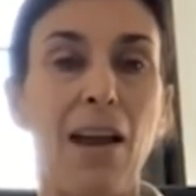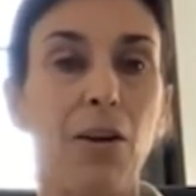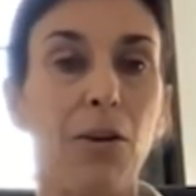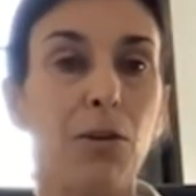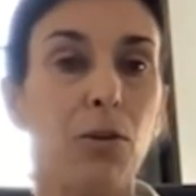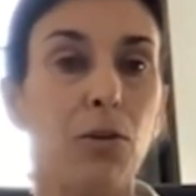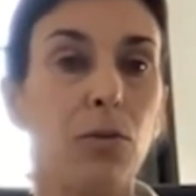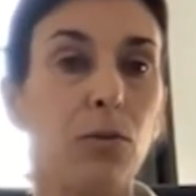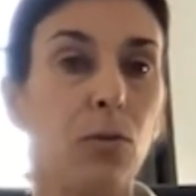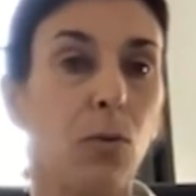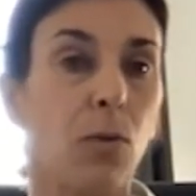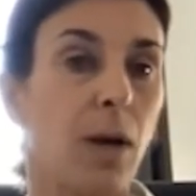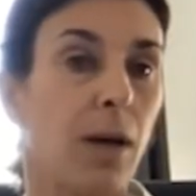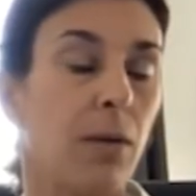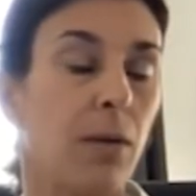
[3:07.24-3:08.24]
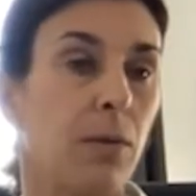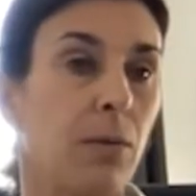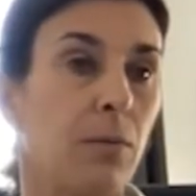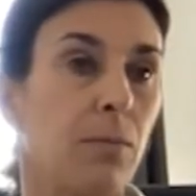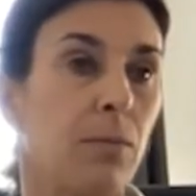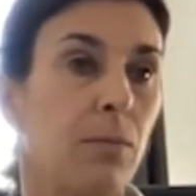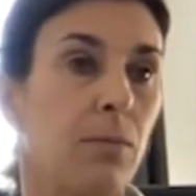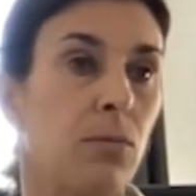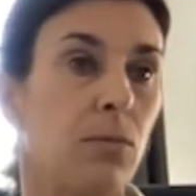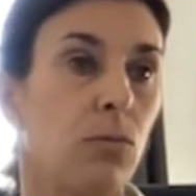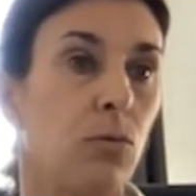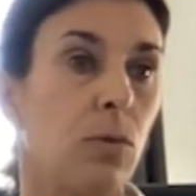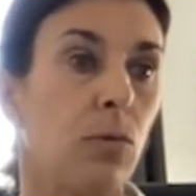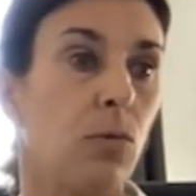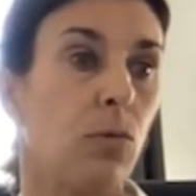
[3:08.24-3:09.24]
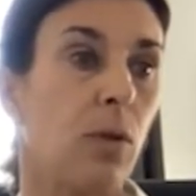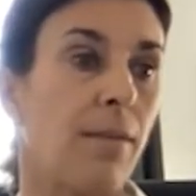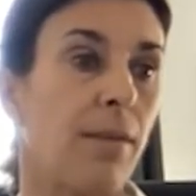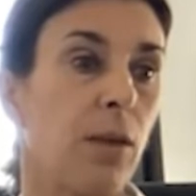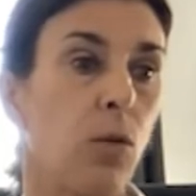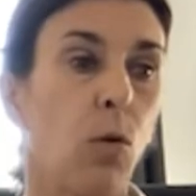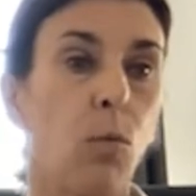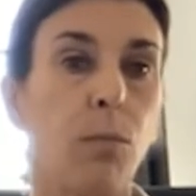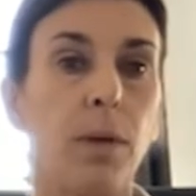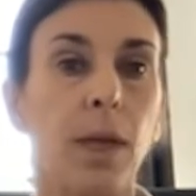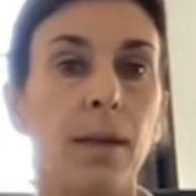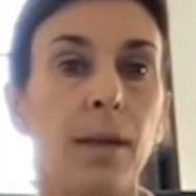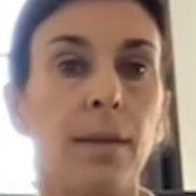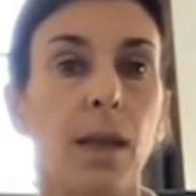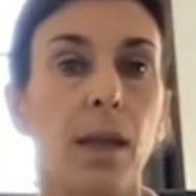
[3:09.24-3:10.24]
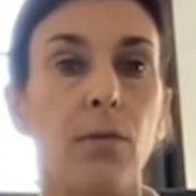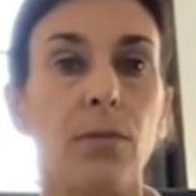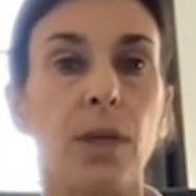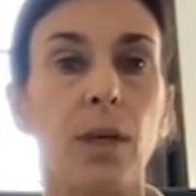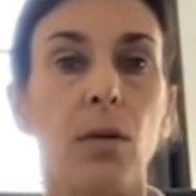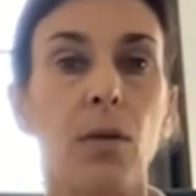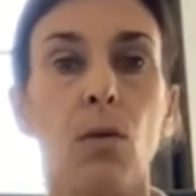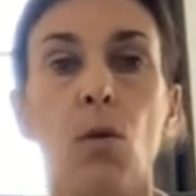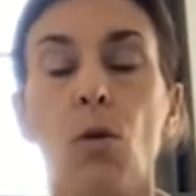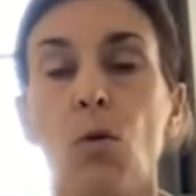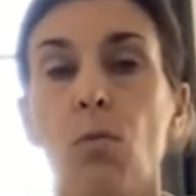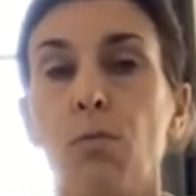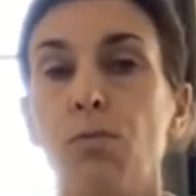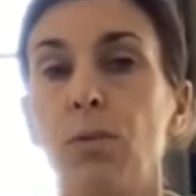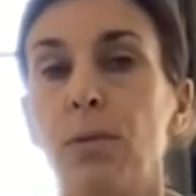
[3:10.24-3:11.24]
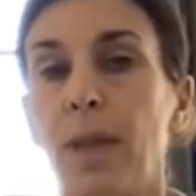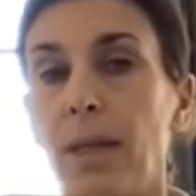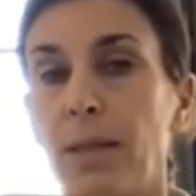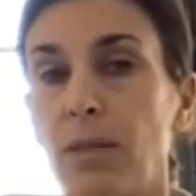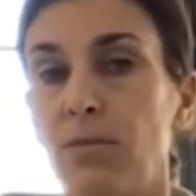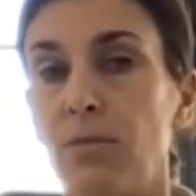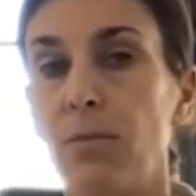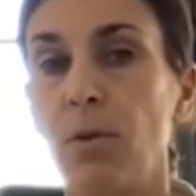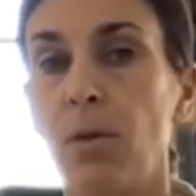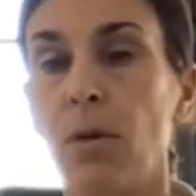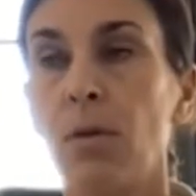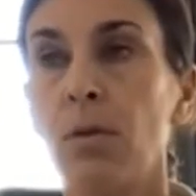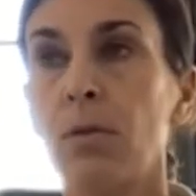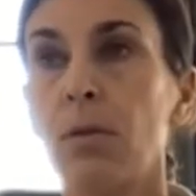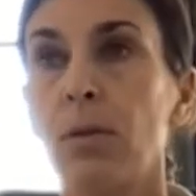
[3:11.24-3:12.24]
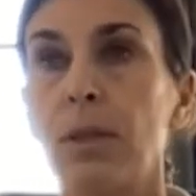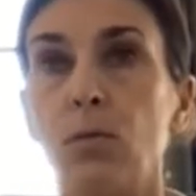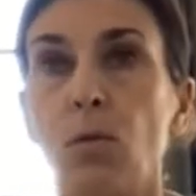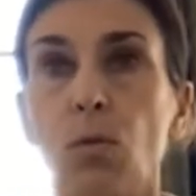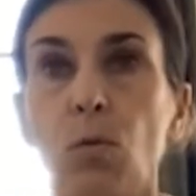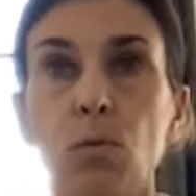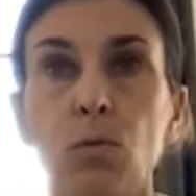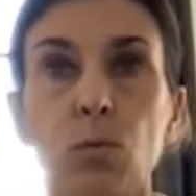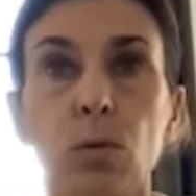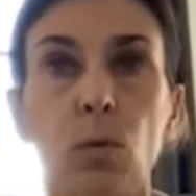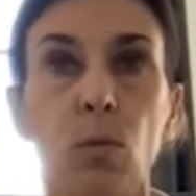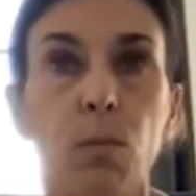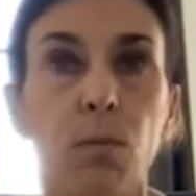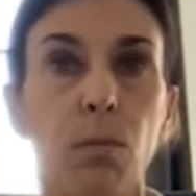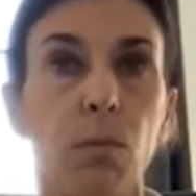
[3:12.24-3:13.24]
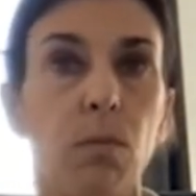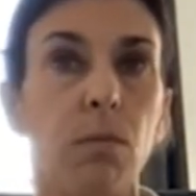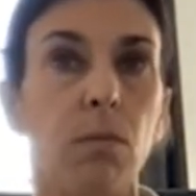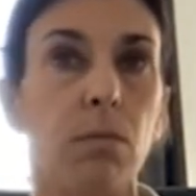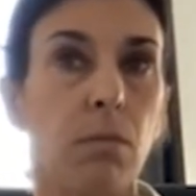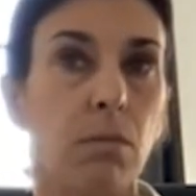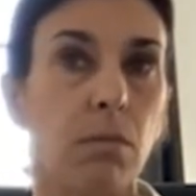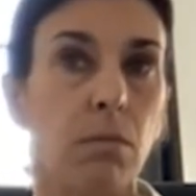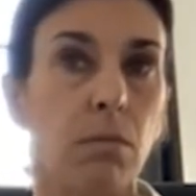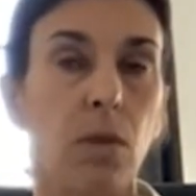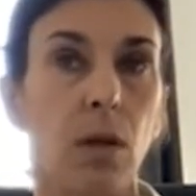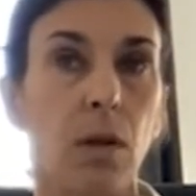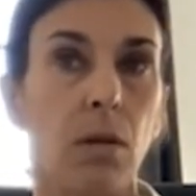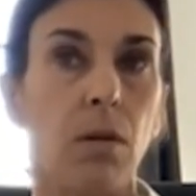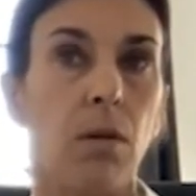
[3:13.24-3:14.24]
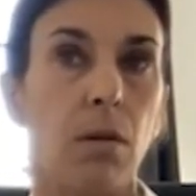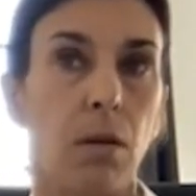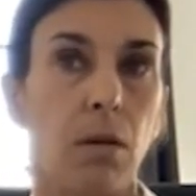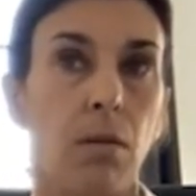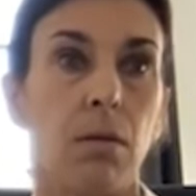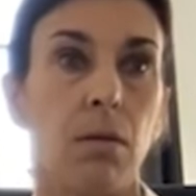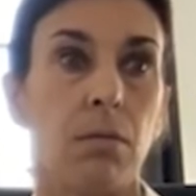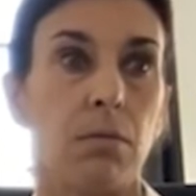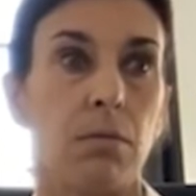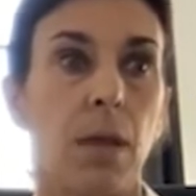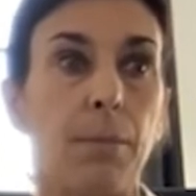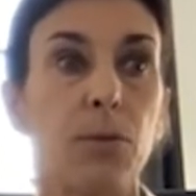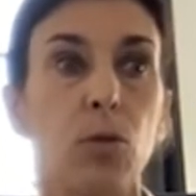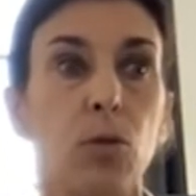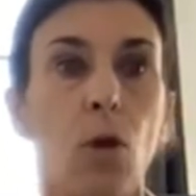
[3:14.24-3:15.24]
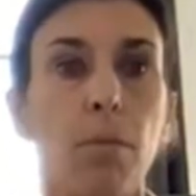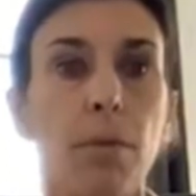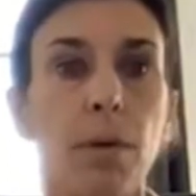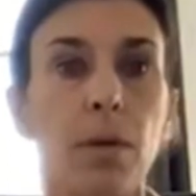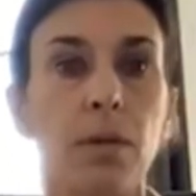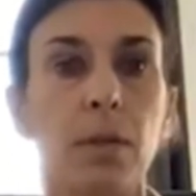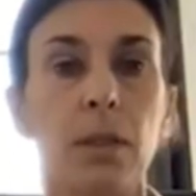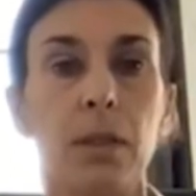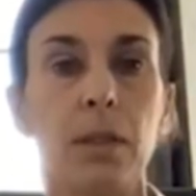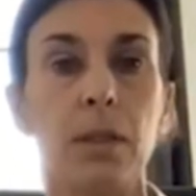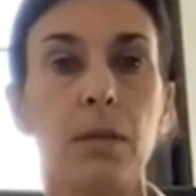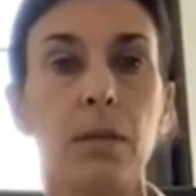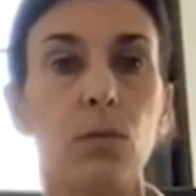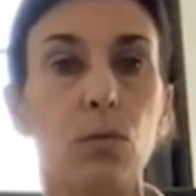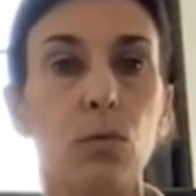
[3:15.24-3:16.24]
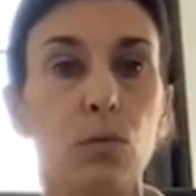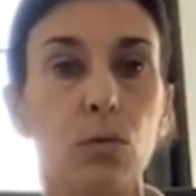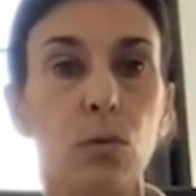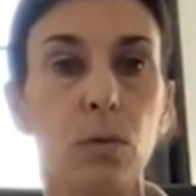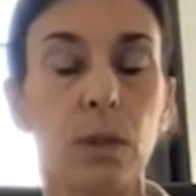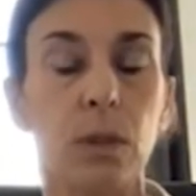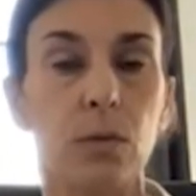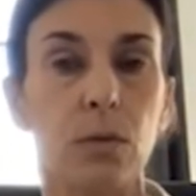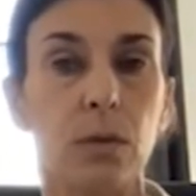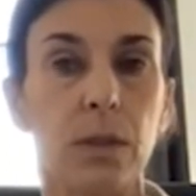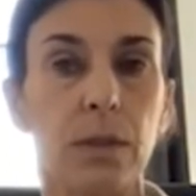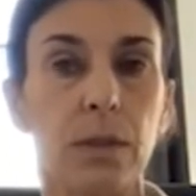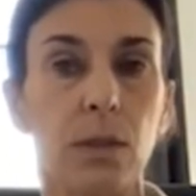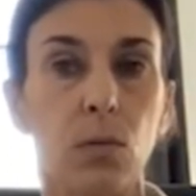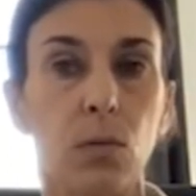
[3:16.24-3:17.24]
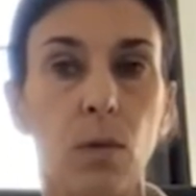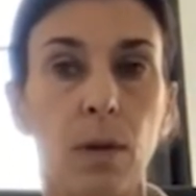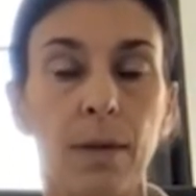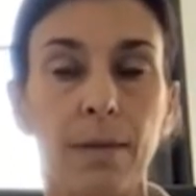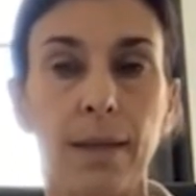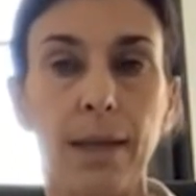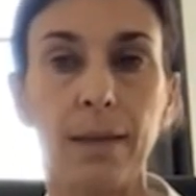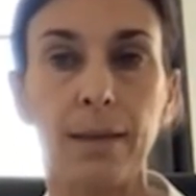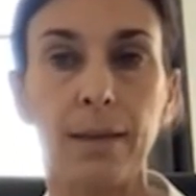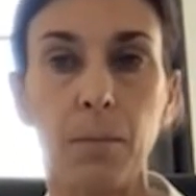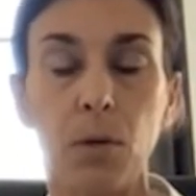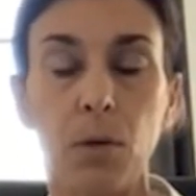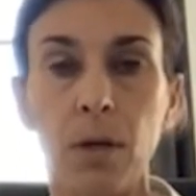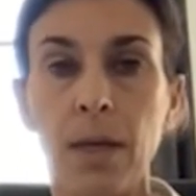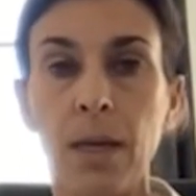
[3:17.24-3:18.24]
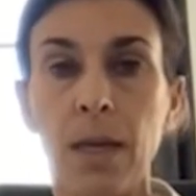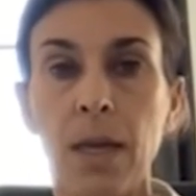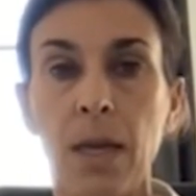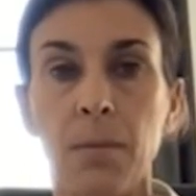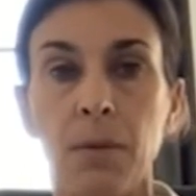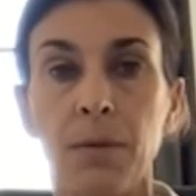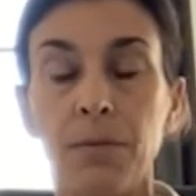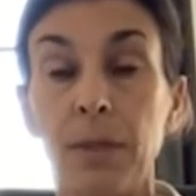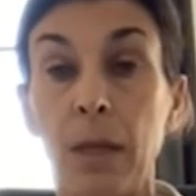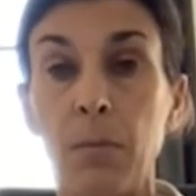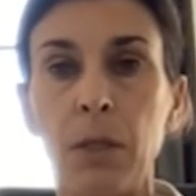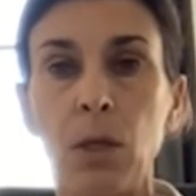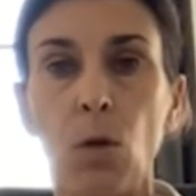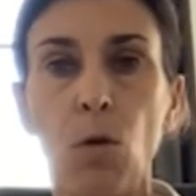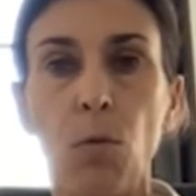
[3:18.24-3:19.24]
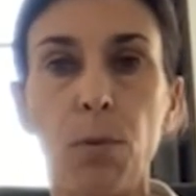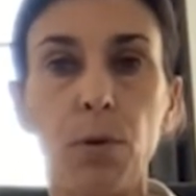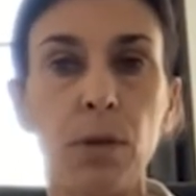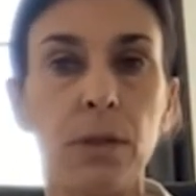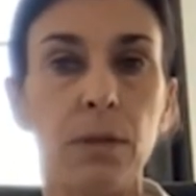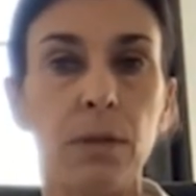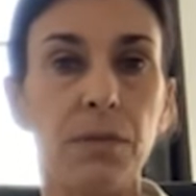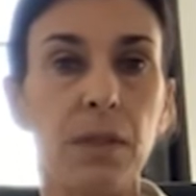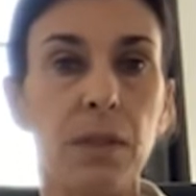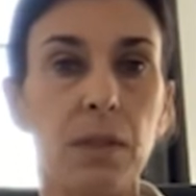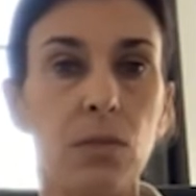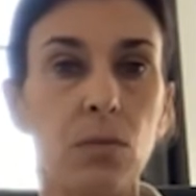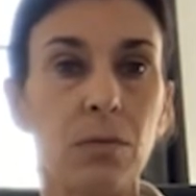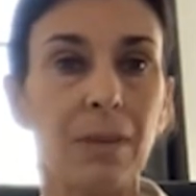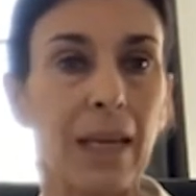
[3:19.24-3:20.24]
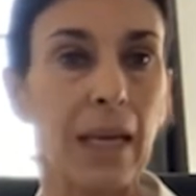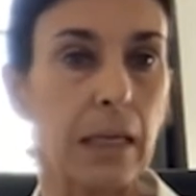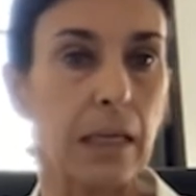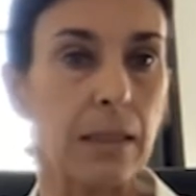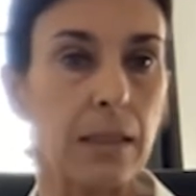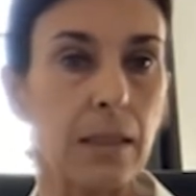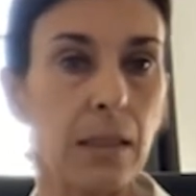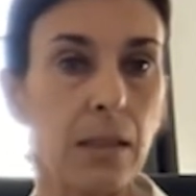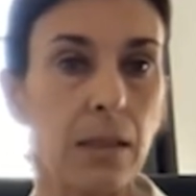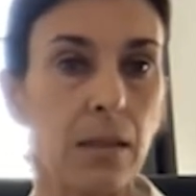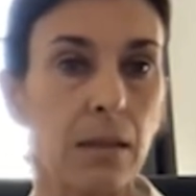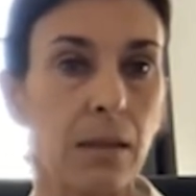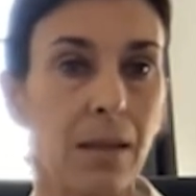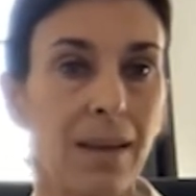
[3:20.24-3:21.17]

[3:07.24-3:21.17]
alors que le droit euh, du travail européen intervient plus tardivement, qu'il se construit donc dans, absorbant des, évolutions qui se dessinent en droit interne d'abord, eh bien finalement, il reprend une définition très classique.